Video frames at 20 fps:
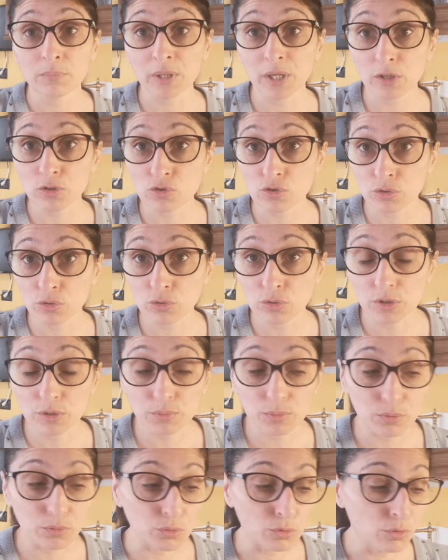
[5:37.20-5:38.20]
piacciono
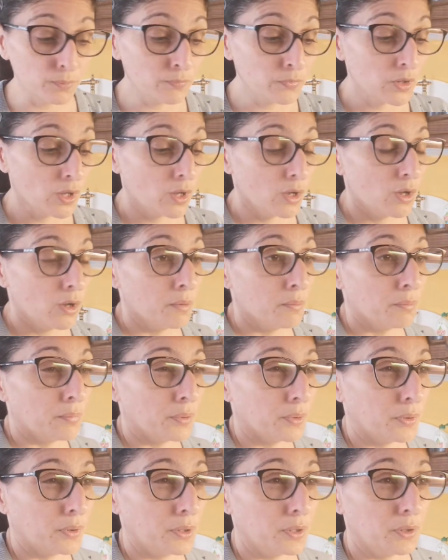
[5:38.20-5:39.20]
di più
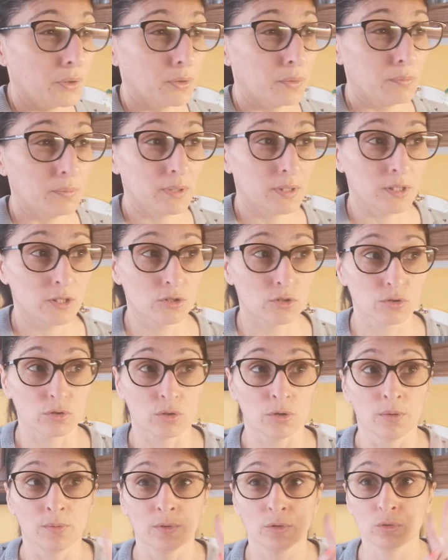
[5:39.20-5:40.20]
poi ho
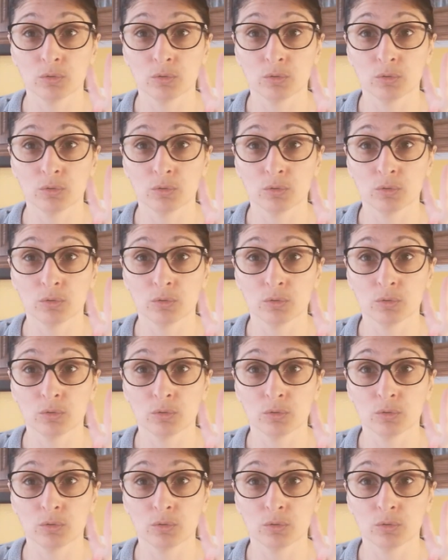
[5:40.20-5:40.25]
messo